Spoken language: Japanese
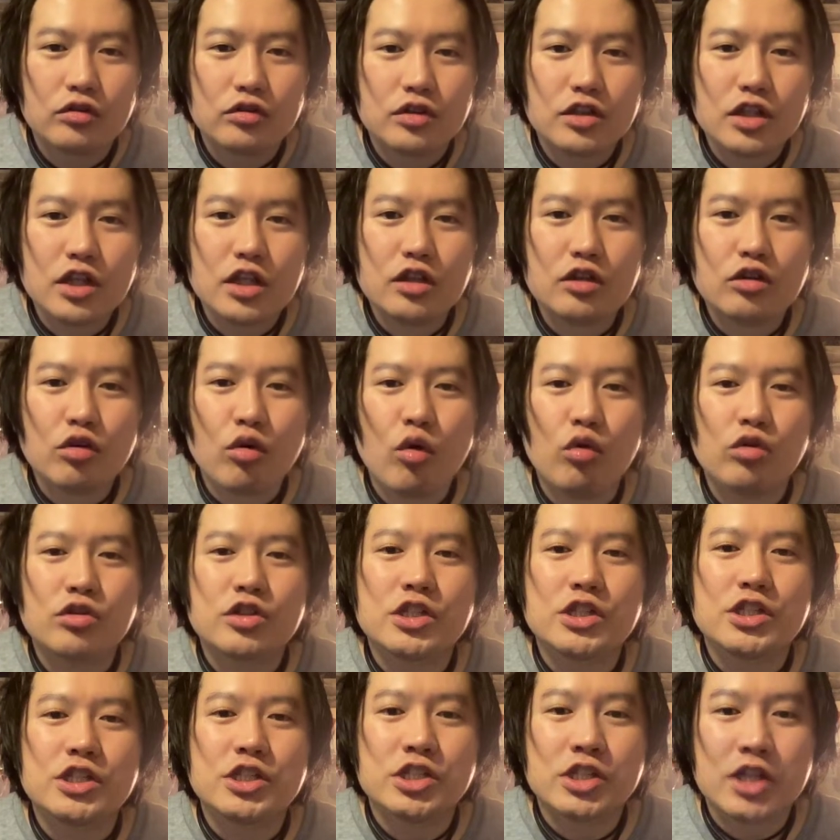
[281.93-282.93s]
に投
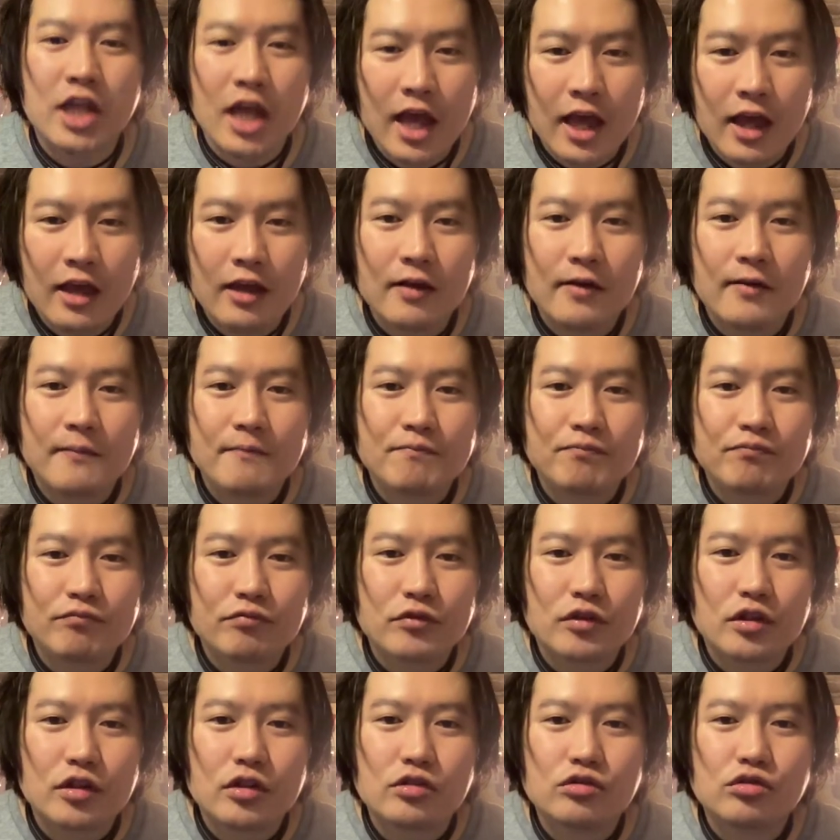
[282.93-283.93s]
資して、
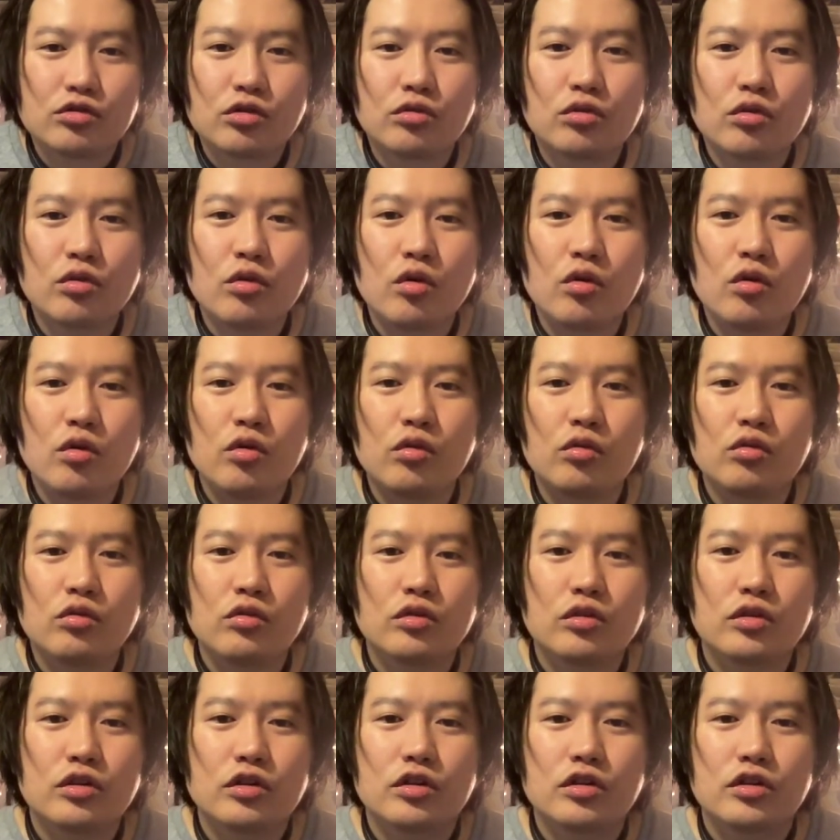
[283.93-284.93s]
その
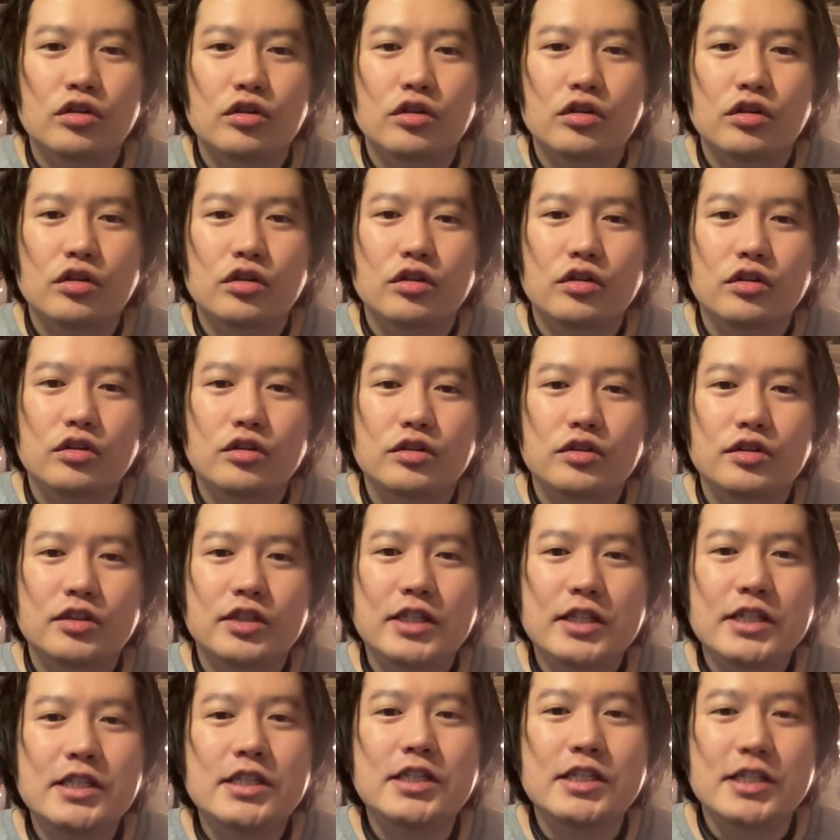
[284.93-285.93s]

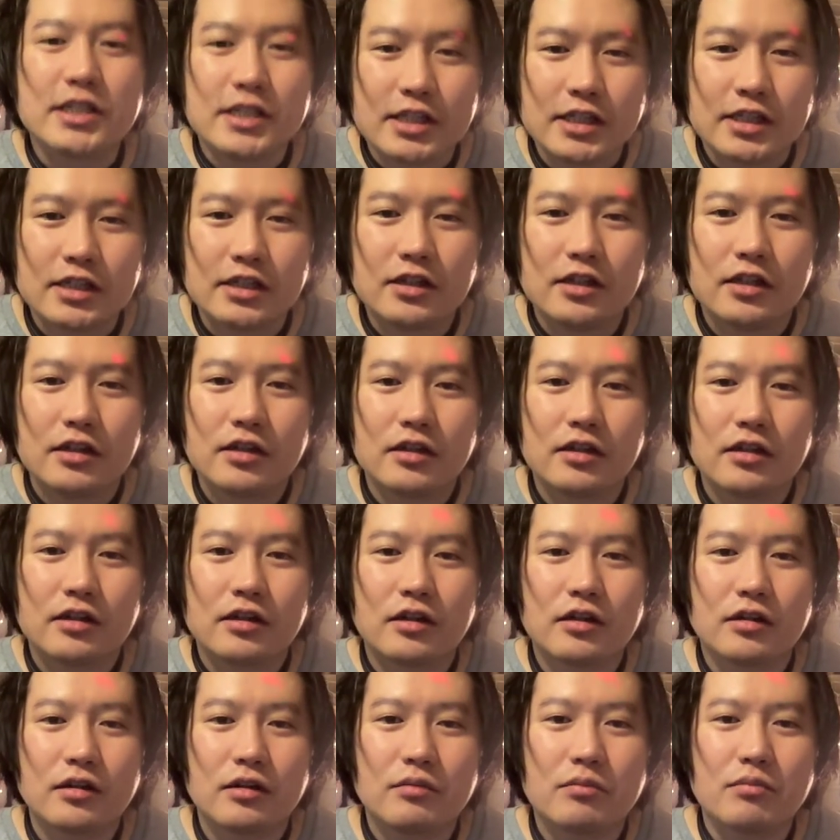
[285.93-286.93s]
利子、
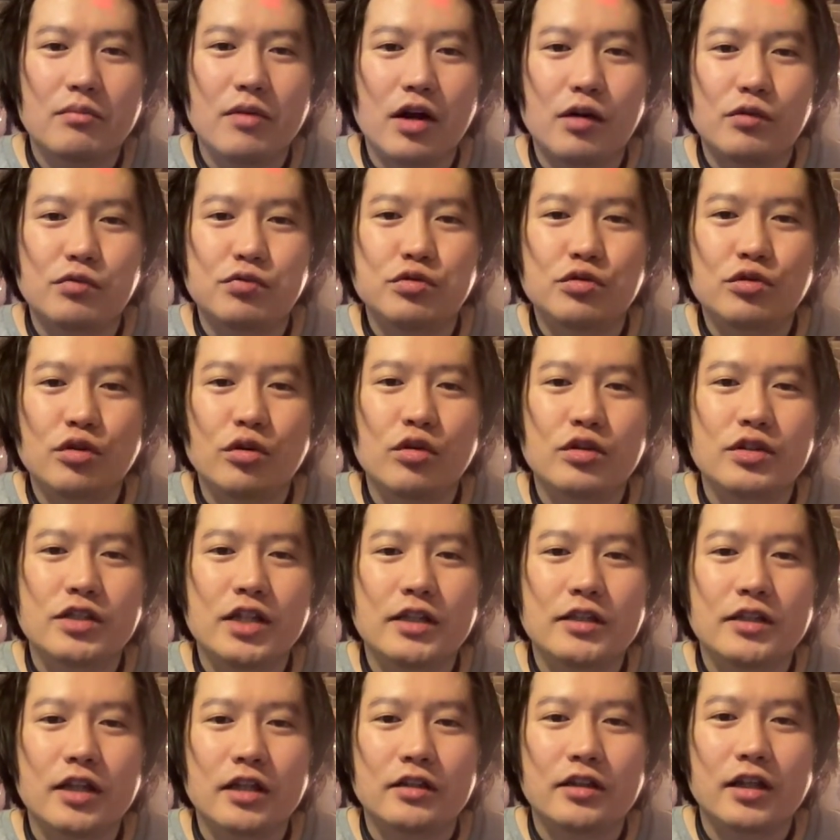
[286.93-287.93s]
まあ、不動
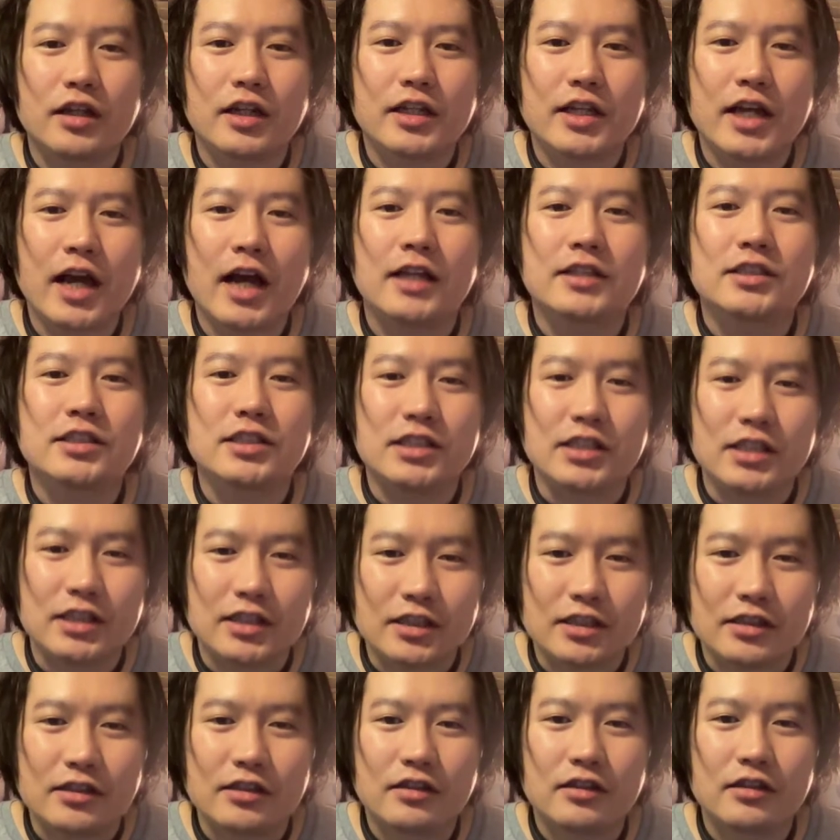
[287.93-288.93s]
産だったら家
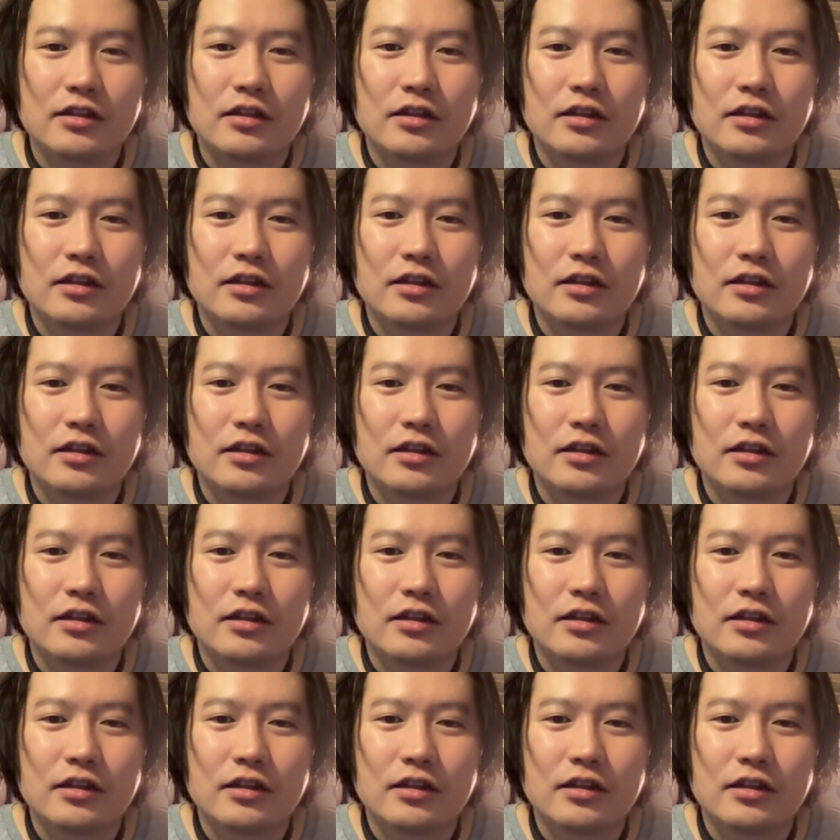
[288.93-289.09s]
賃、